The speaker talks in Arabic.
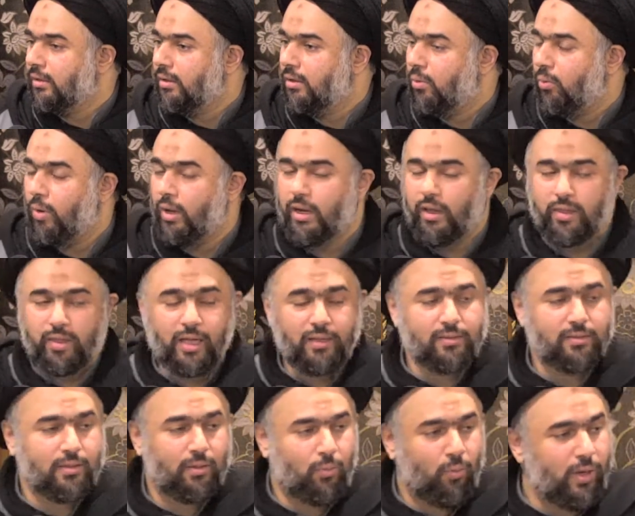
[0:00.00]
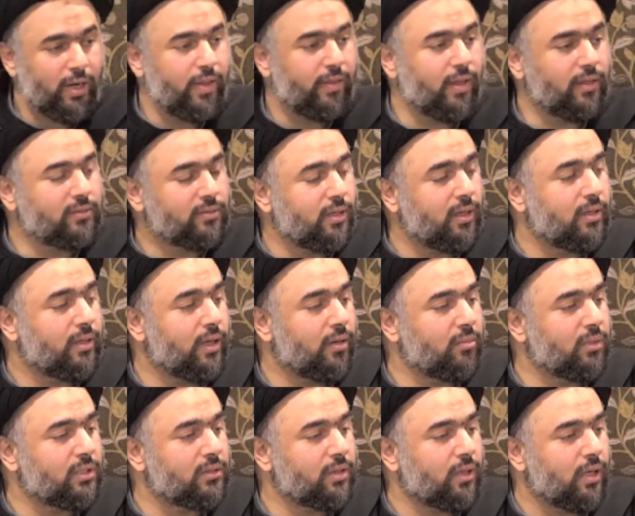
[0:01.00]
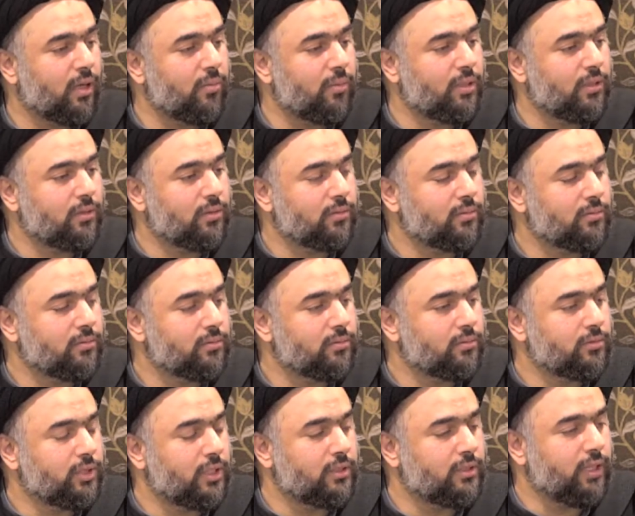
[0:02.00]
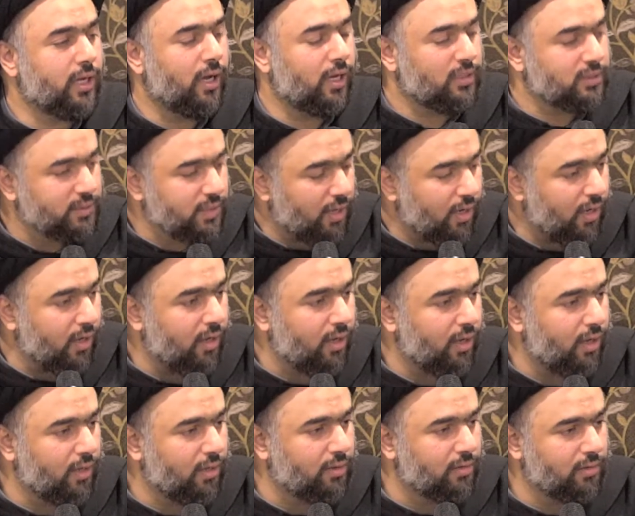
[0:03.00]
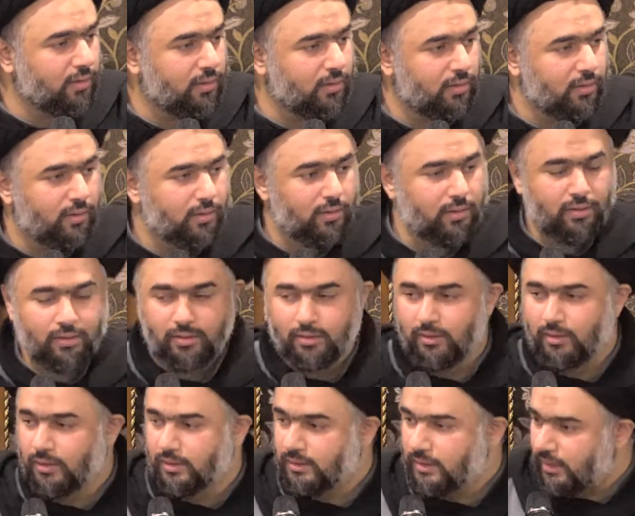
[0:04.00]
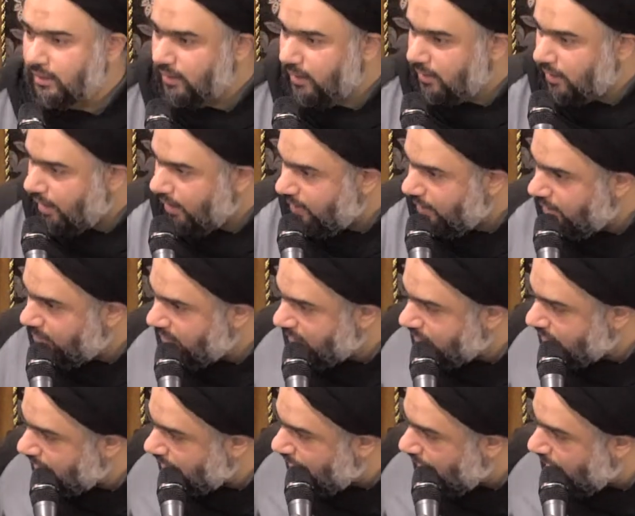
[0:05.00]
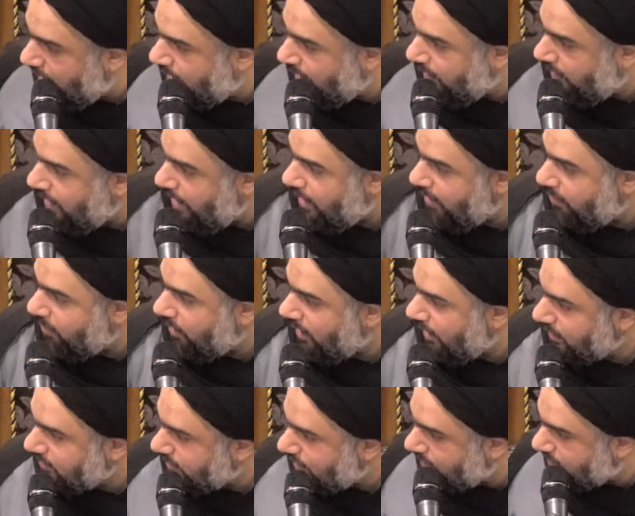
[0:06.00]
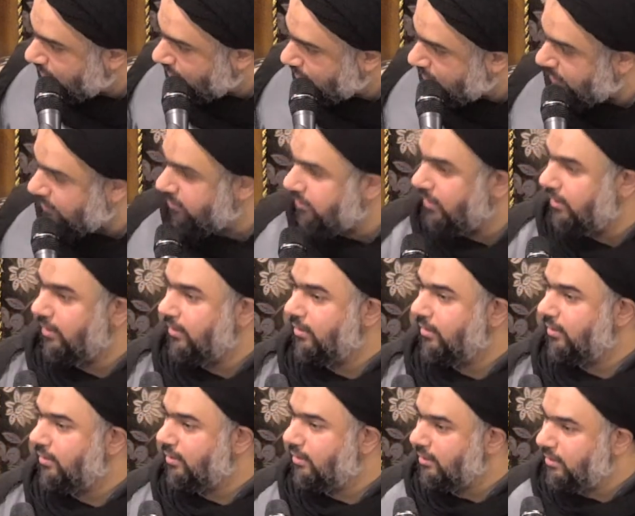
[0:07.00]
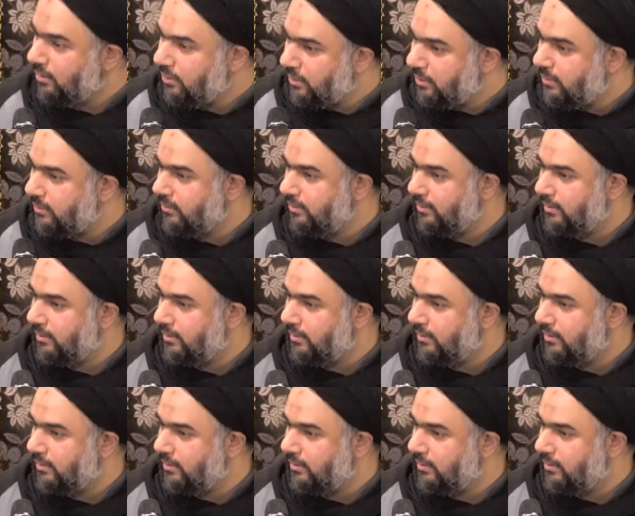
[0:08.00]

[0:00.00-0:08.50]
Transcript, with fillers: ورثت ورثت تلك المنطقة من جدها إسحاق سدت هذه المنطقة على ظهر وخاصرة الطفل يوسف